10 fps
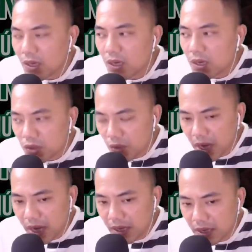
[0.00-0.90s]
Chú
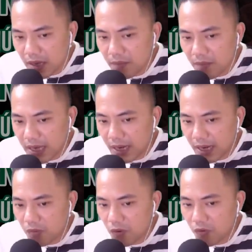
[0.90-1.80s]
Kiên đứng bên cạnh ông
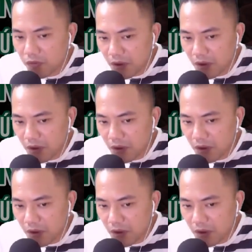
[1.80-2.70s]
cụ Phong,
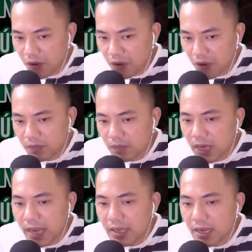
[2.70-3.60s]
nghe
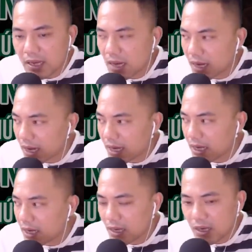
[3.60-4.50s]
thấy những lời ấy,
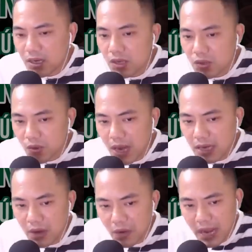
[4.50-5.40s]
chú lắc đầu
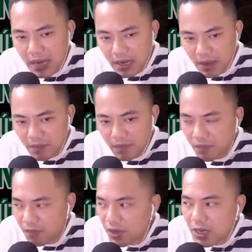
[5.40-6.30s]
ngán ngẩm
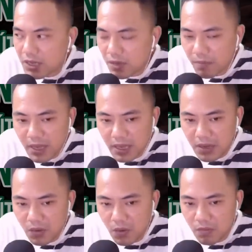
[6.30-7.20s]
vì sự mê tín của
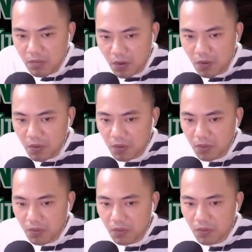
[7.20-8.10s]
ông cụ.
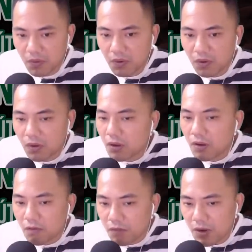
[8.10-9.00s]

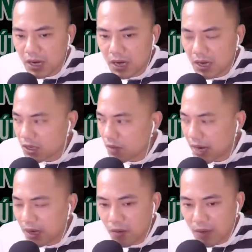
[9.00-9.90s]
Vốn là người trong ngành
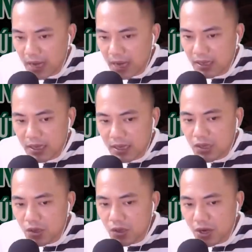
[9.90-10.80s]
công an, cho
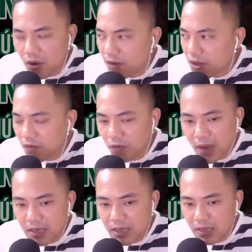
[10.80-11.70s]
nên đối với những vụ án
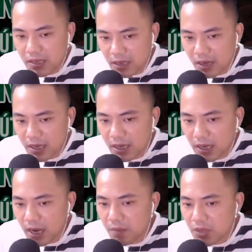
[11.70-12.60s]
giết người
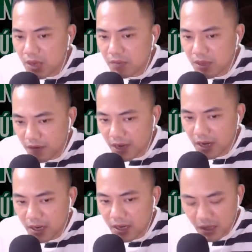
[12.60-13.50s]
nghiêm trọng như vậy,
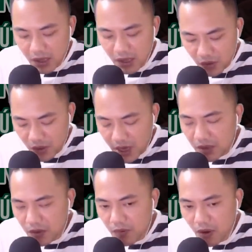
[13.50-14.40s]
chú Kiên
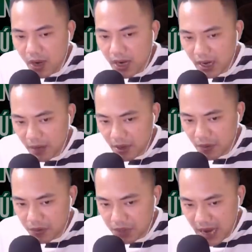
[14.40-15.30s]
cũng có kinh nghiệm điều tra.